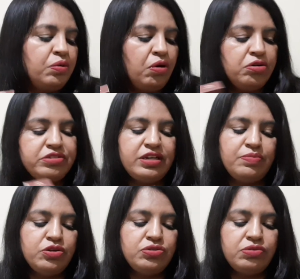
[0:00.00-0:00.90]
Ou você
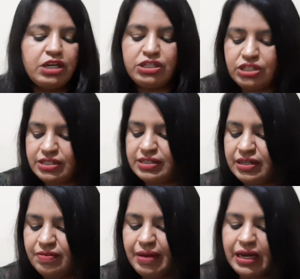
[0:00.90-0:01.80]
monta um
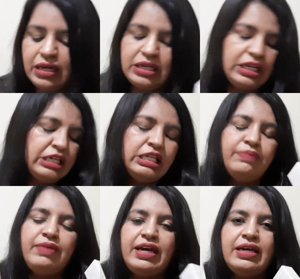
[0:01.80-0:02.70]
kitzinho bacaninha
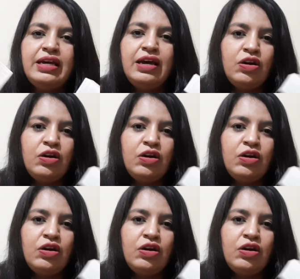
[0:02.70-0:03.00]
também,